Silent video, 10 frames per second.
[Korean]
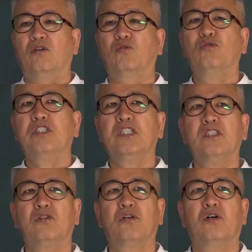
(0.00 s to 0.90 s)

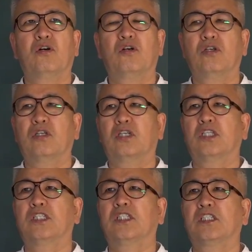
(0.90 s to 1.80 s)
육신으로
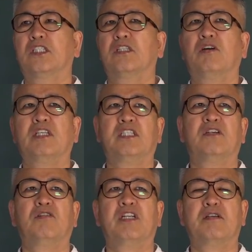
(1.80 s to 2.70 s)
식신과
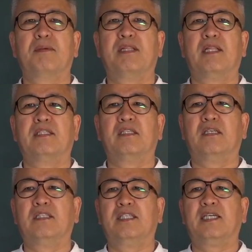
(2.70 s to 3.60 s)
정관이
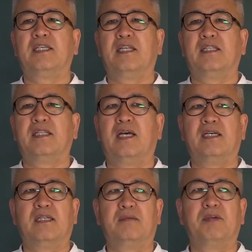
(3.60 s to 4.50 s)
만나서 짝이 됐다
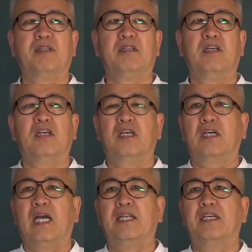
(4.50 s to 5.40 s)
그러면,
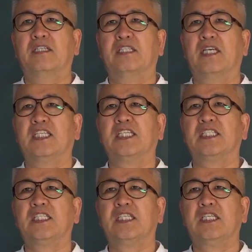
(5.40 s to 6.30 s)
가령 이제
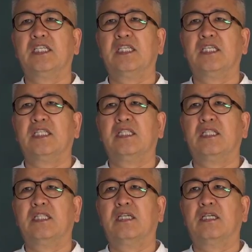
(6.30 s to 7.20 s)

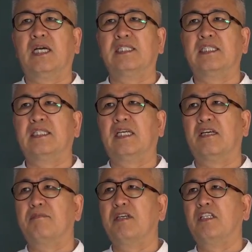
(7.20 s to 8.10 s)
식신을 가진
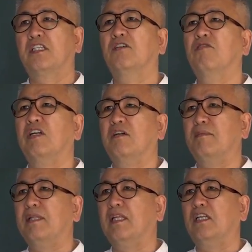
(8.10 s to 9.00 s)
사람이 정관을
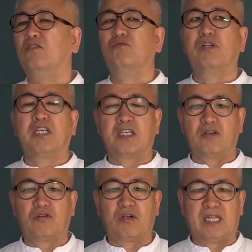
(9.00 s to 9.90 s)
만나는 운에
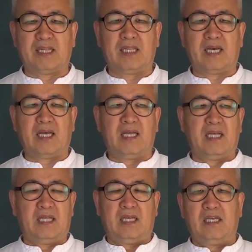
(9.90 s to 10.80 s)
결혼을 한다,
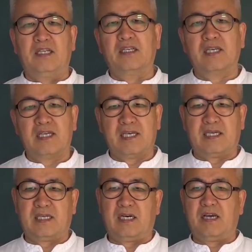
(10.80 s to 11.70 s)
이렇게
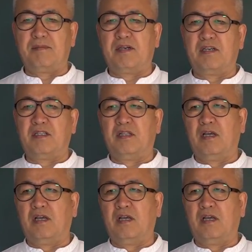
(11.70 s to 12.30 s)
이야기를 하면은